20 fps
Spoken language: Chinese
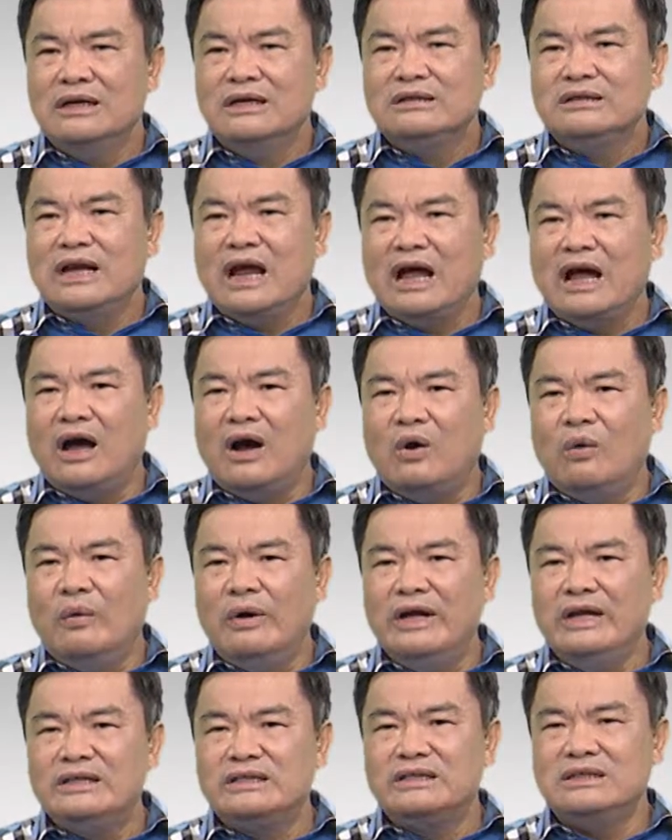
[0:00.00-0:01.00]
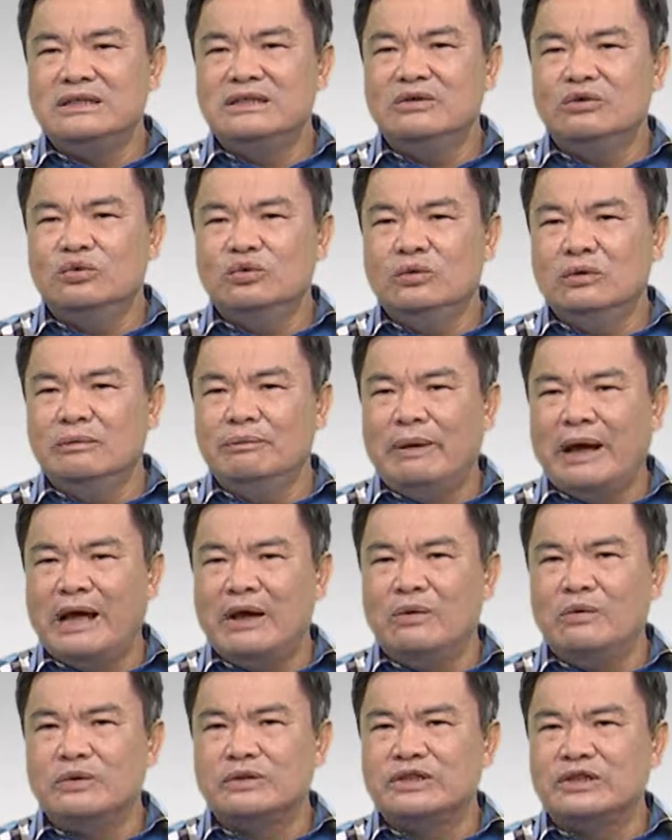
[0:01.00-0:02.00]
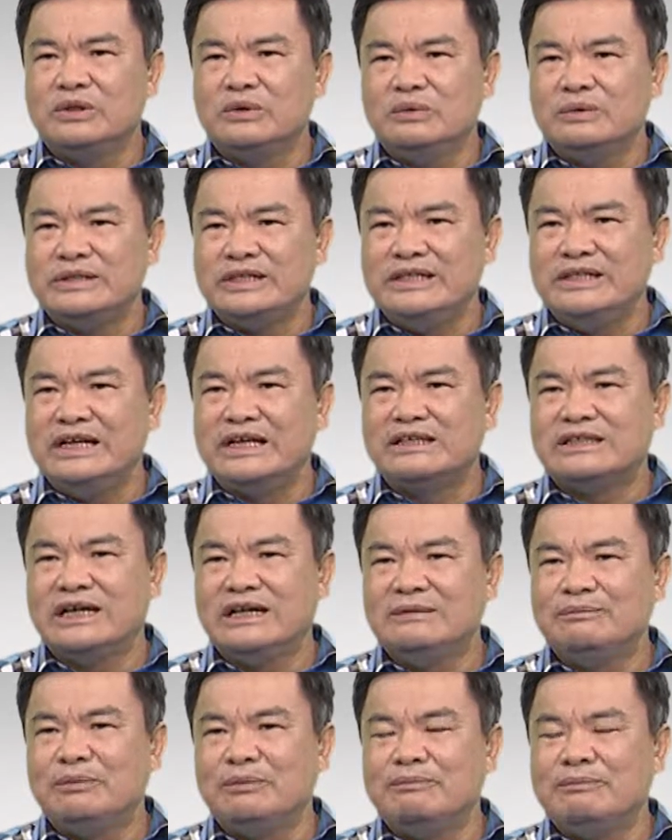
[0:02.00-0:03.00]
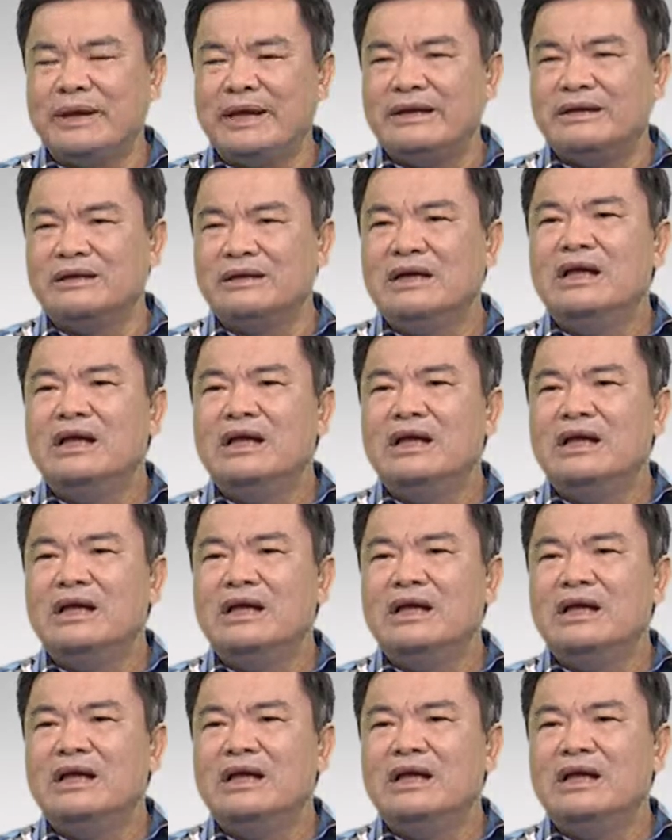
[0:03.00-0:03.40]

那维持五百五十度 C 呢三不变，